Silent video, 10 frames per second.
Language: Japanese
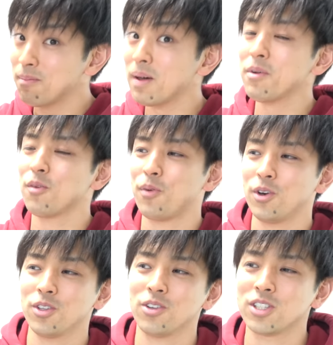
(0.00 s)
番目の
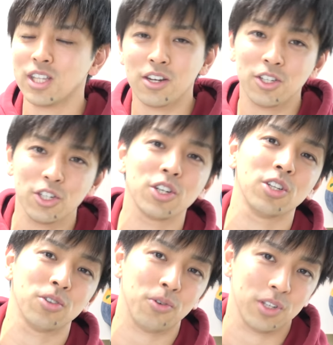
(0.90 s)
ポイントの捨てる勇
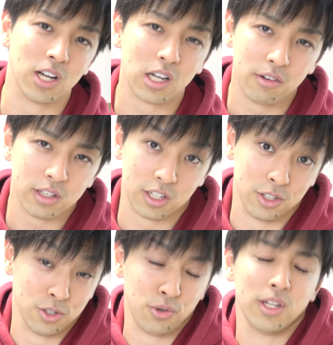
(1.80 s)
気のとこに関わって
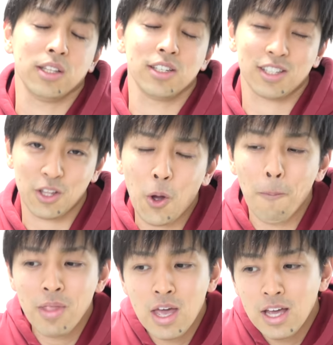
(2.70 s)
くるとこなんですけ
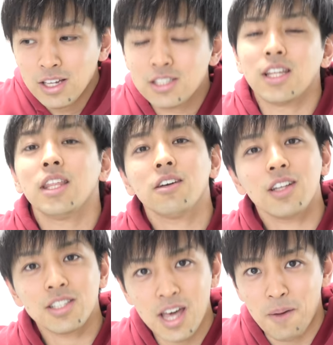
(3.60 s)
ど、捨ててく
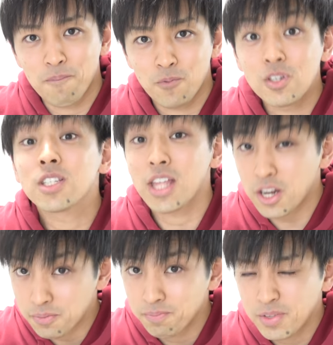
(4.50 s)
ださい。捨て
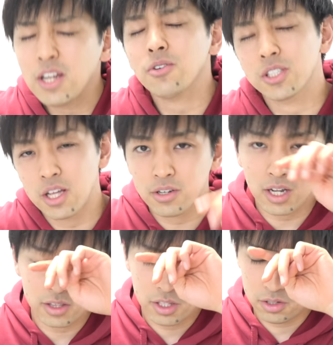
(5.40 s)
る。何を捨てる
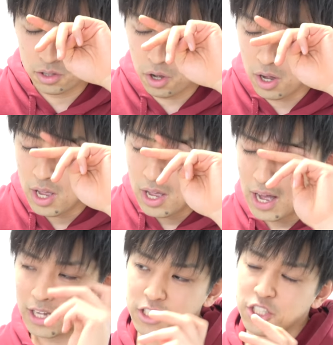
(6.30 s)
かっていうと、
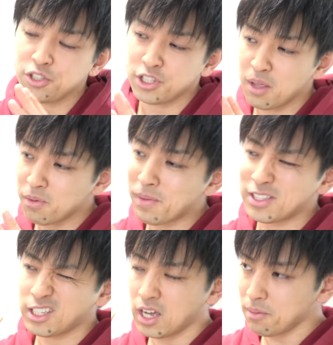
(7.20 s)
80点分間
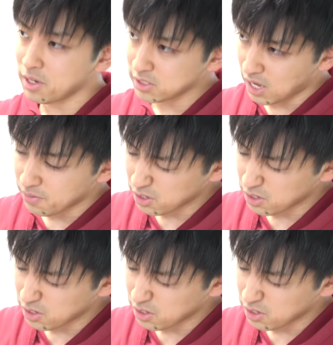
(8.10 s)
違えました。